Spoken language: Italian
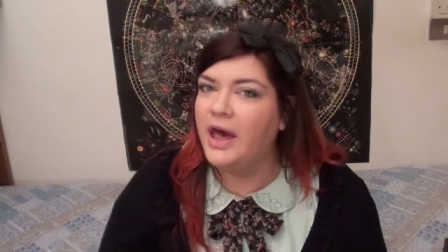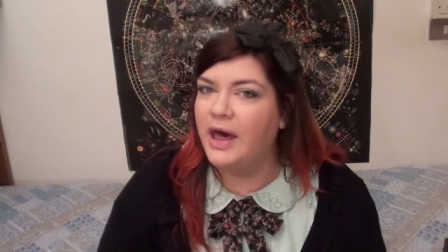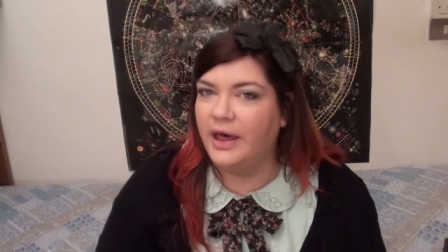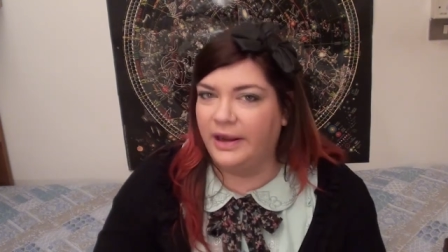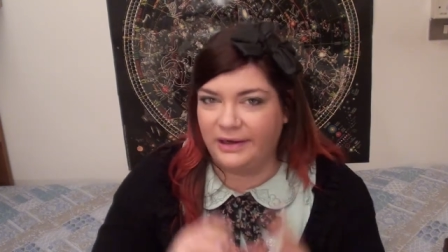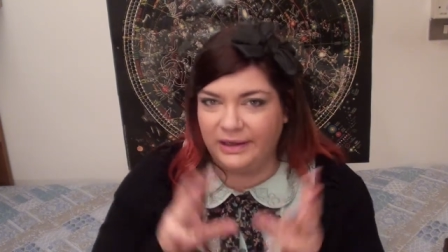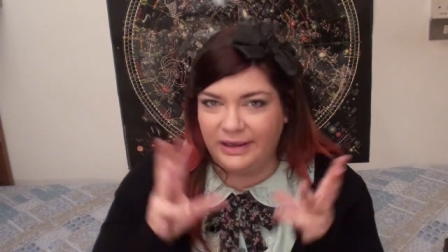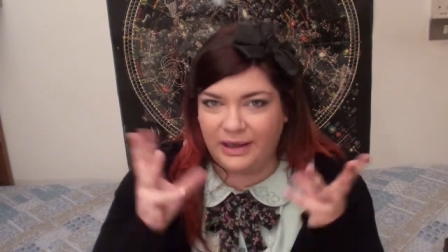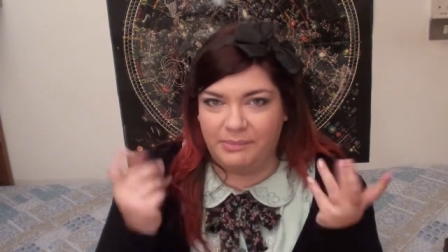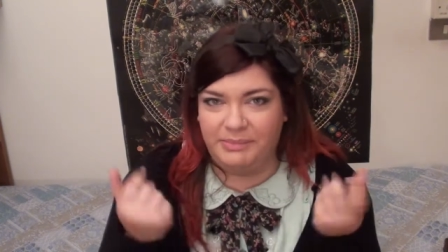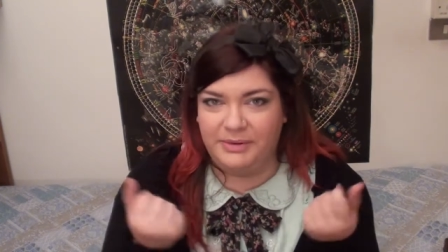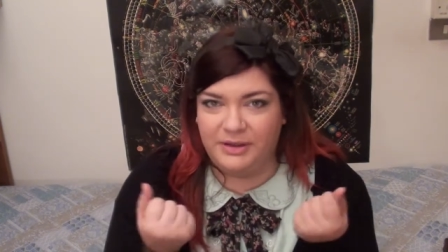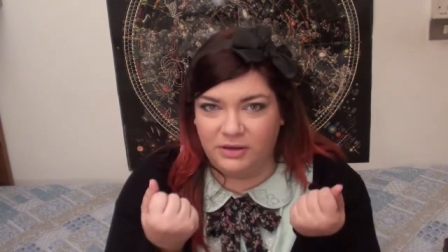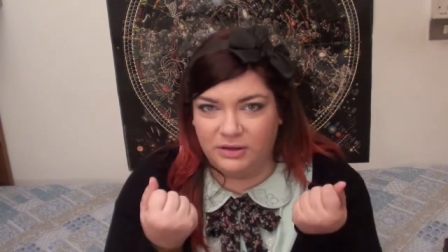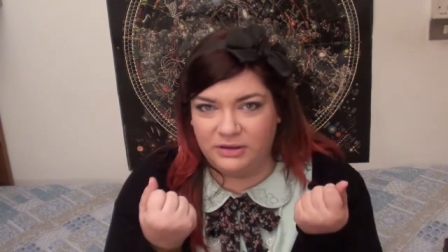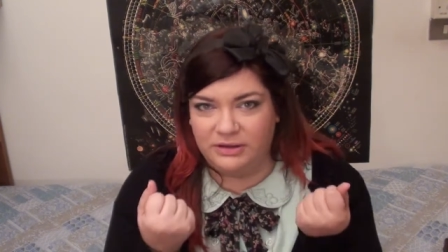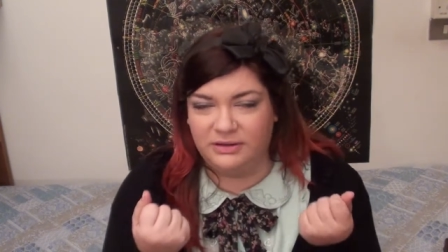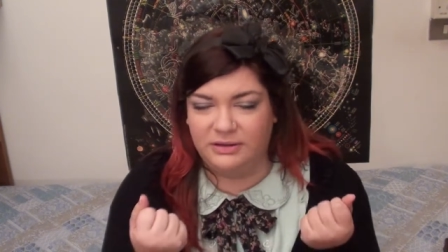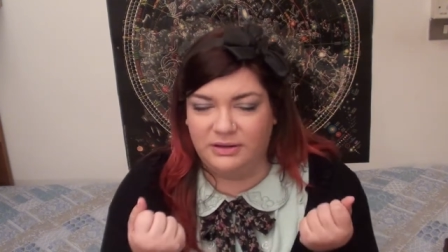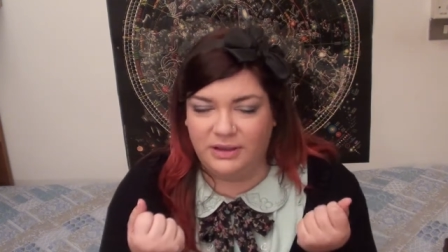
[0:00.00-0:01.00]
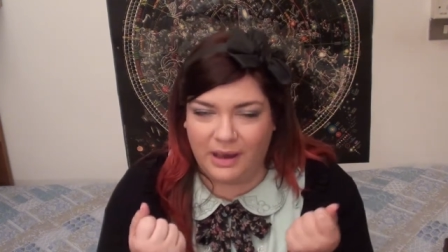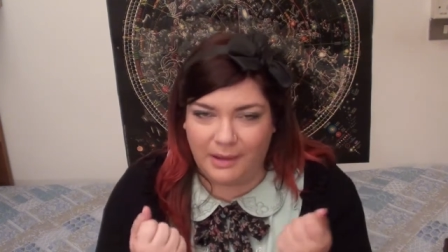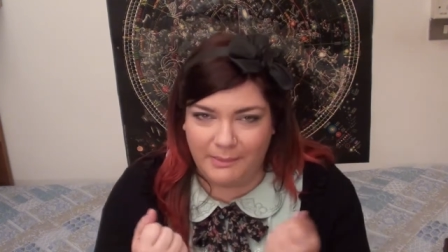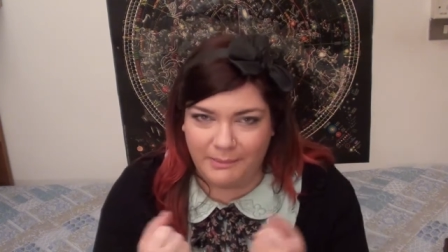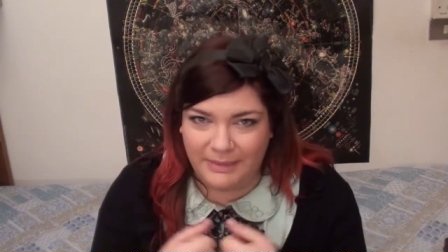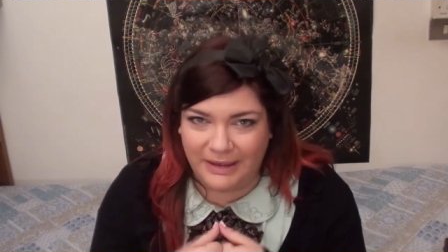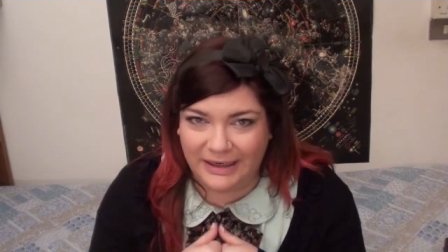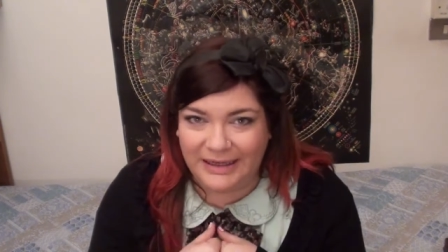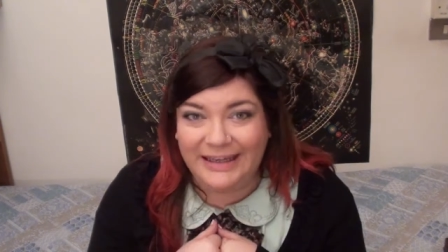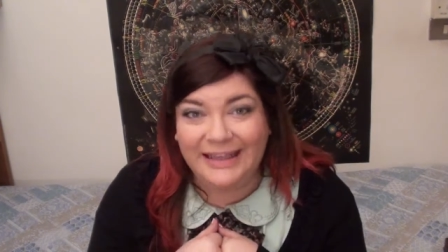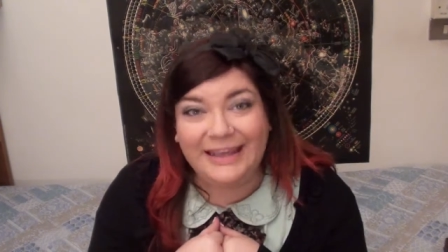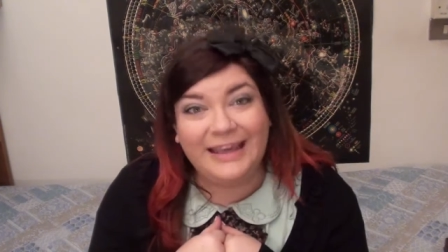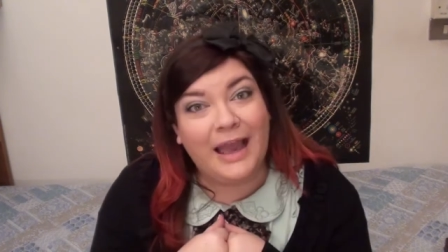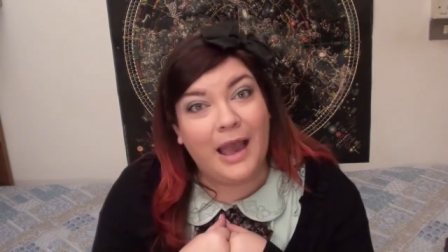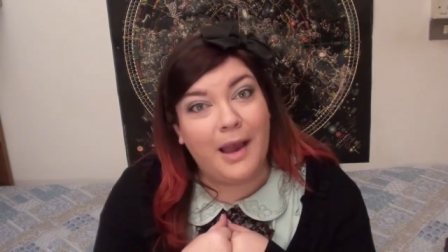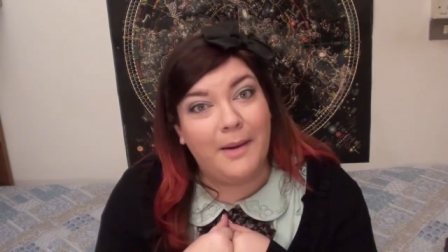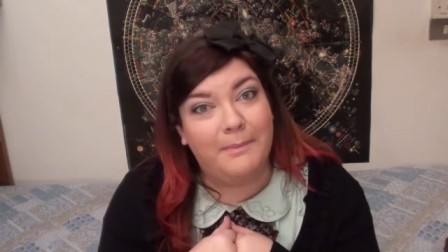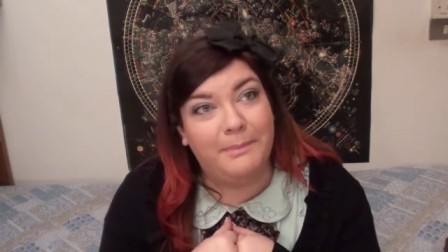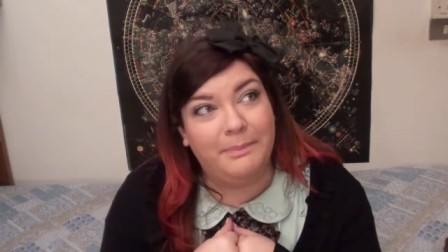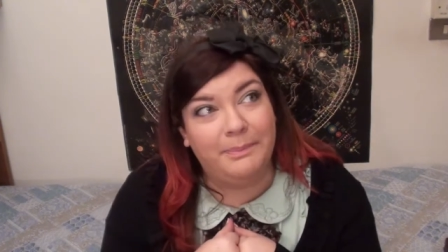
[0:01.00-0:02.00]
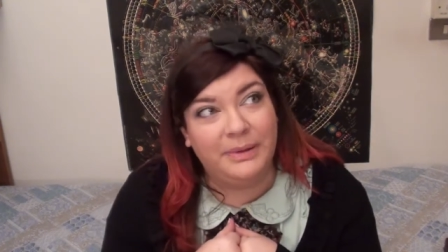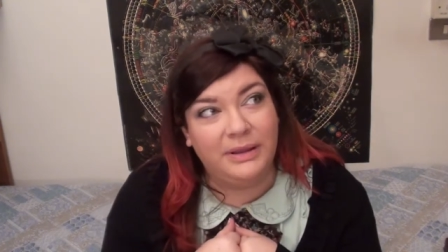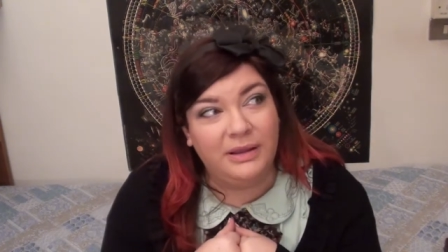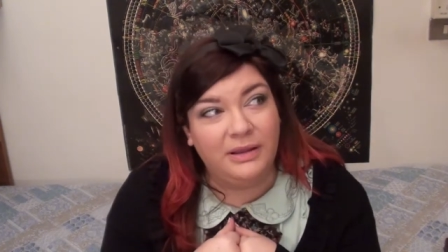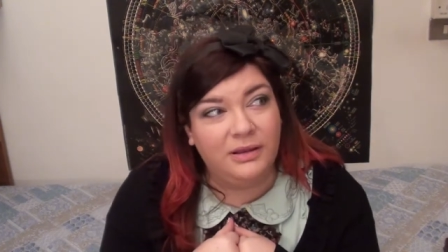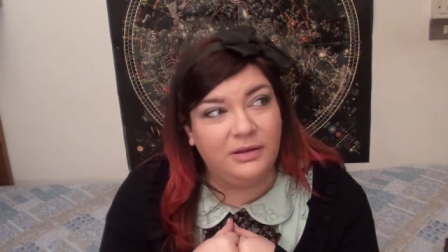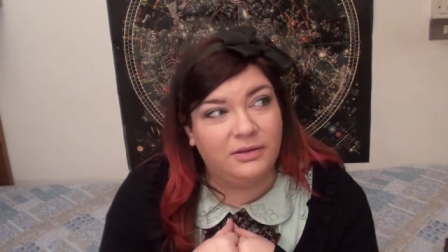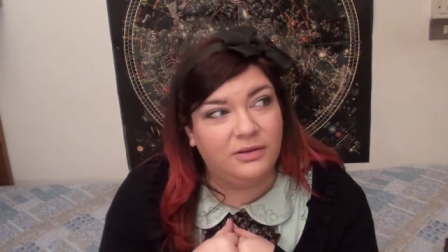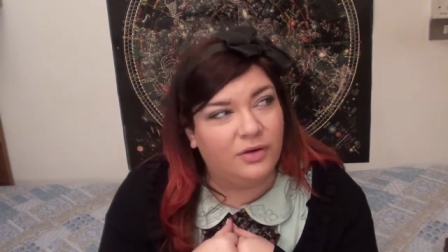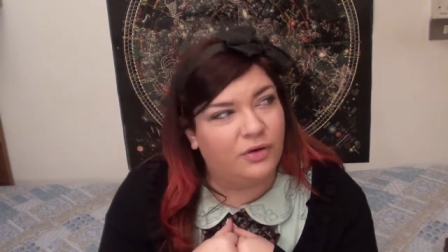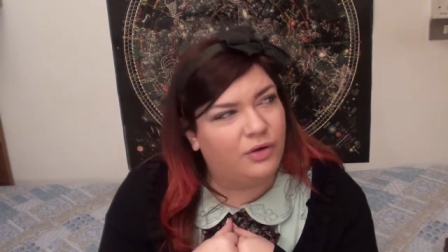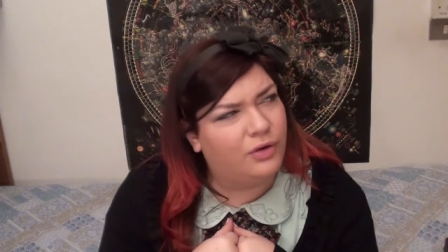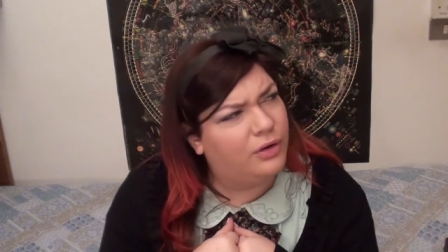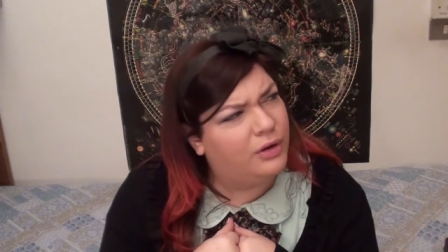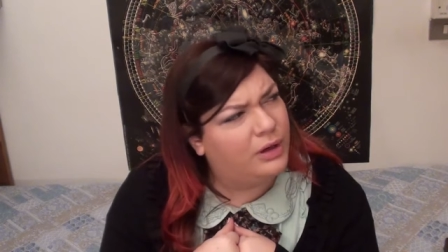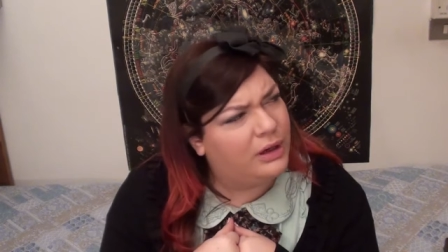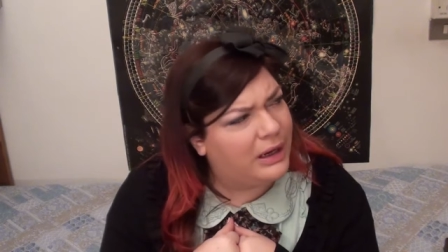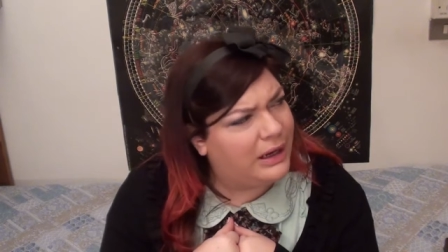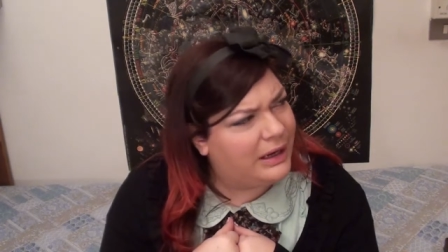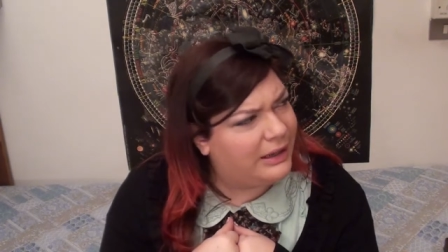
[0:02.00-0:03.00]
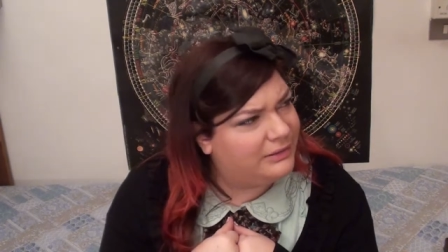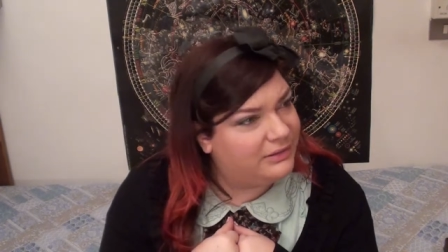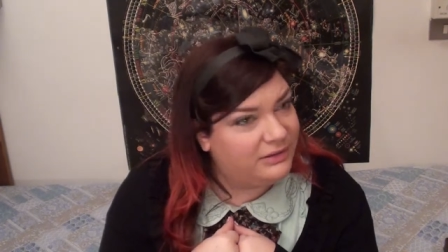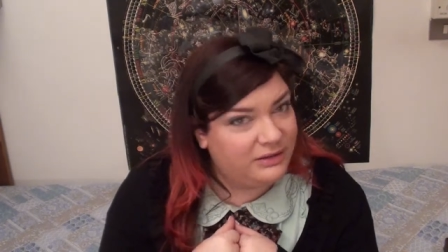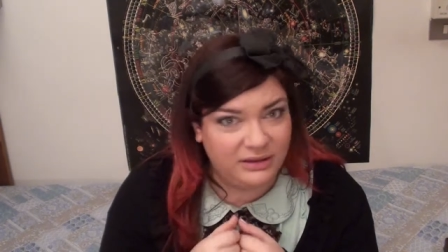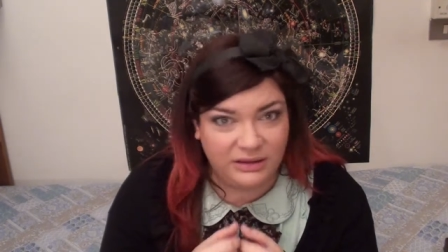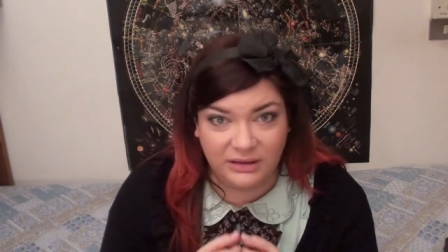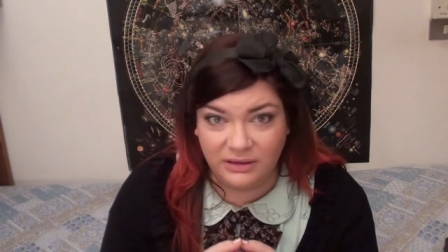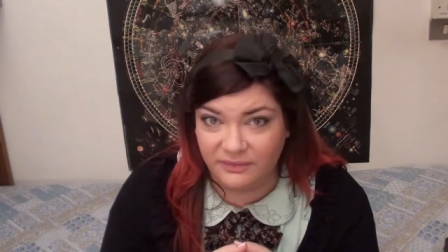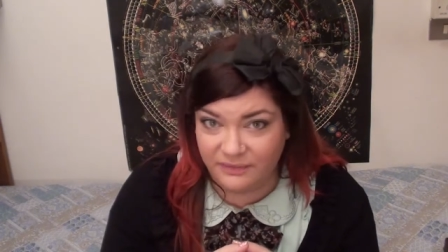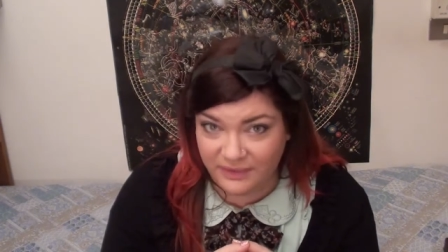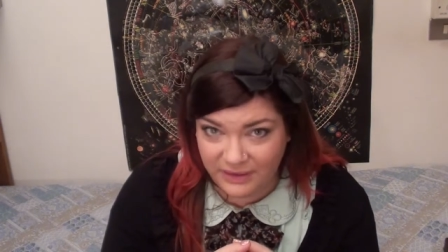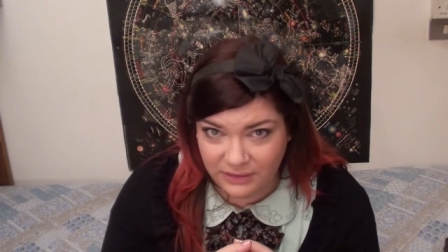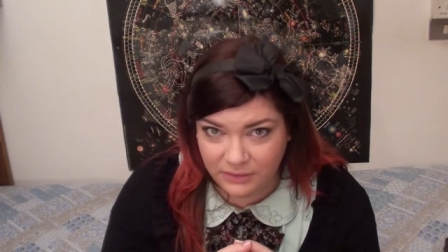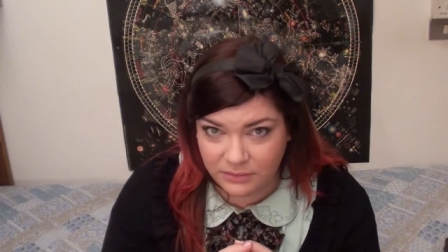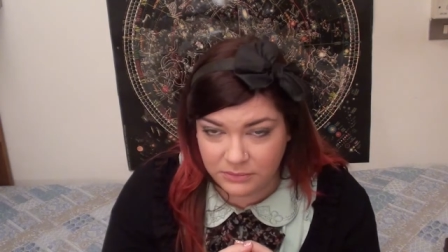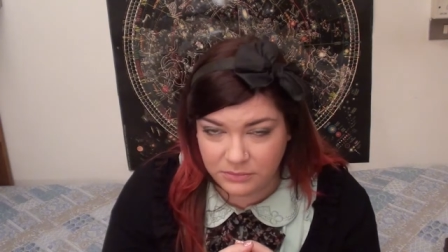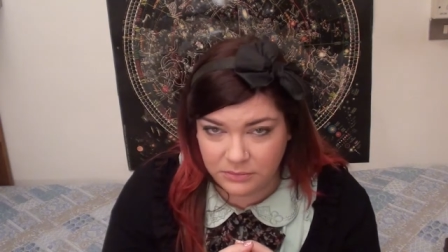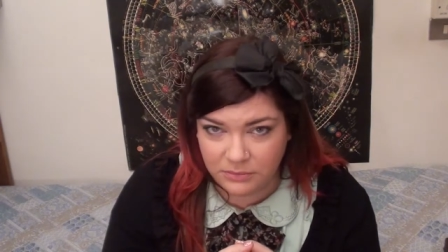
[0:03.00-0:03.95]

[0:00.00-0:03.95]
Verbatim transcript: ricapito cap, ricapitolativi,